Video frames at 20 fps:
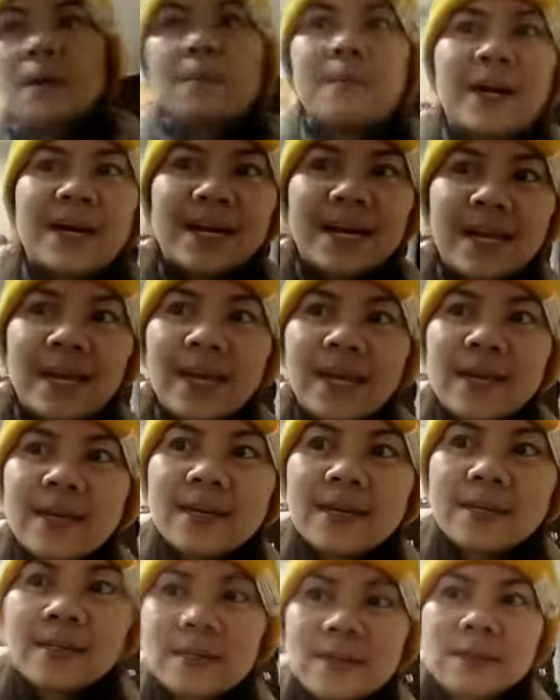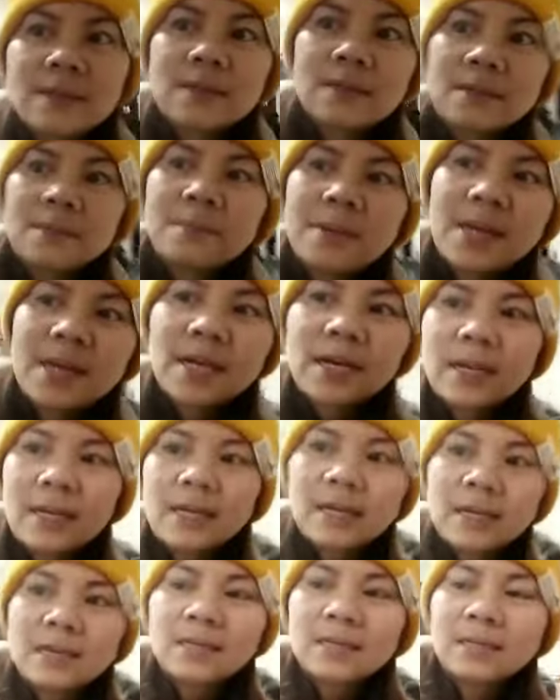Mare? Mare?
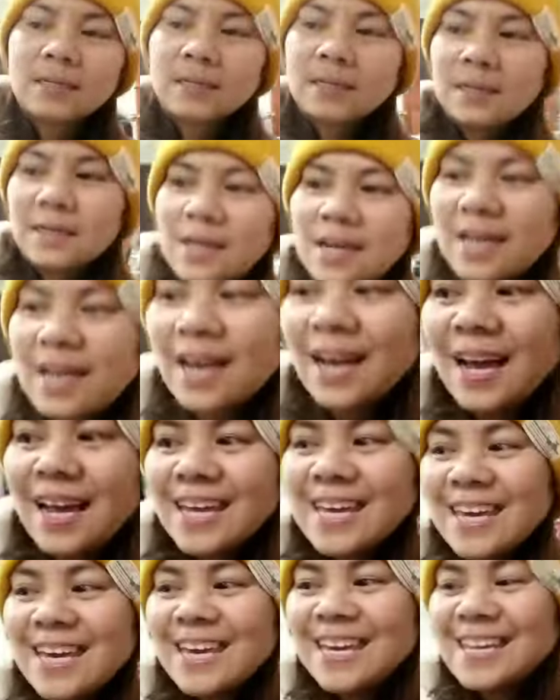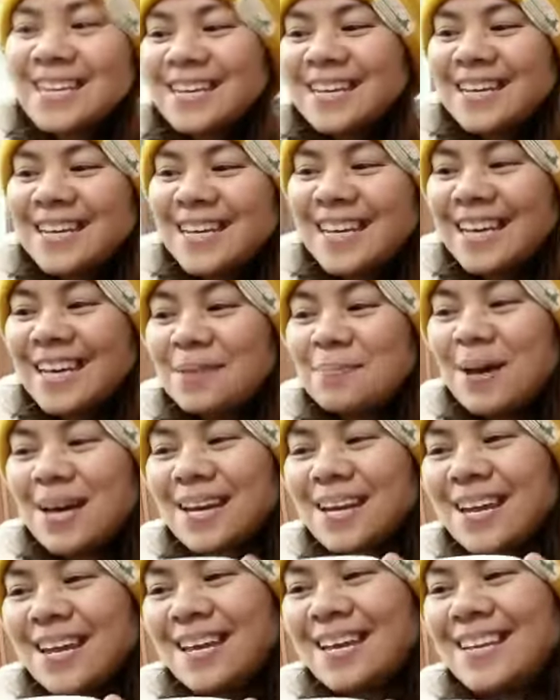Ay, eh
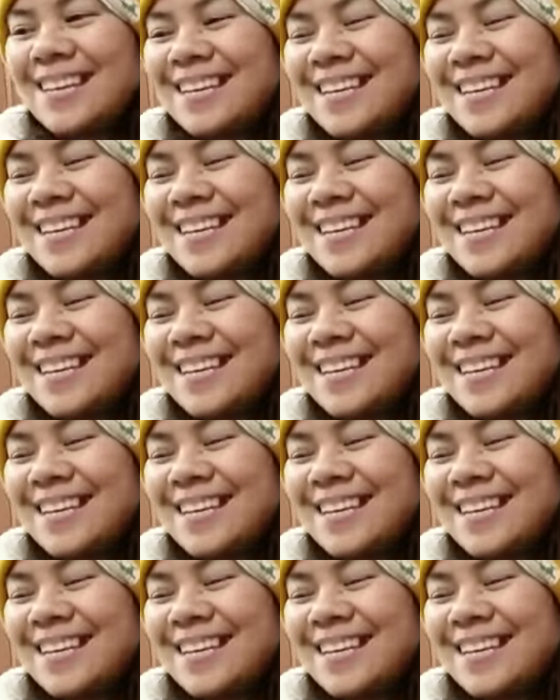Mare,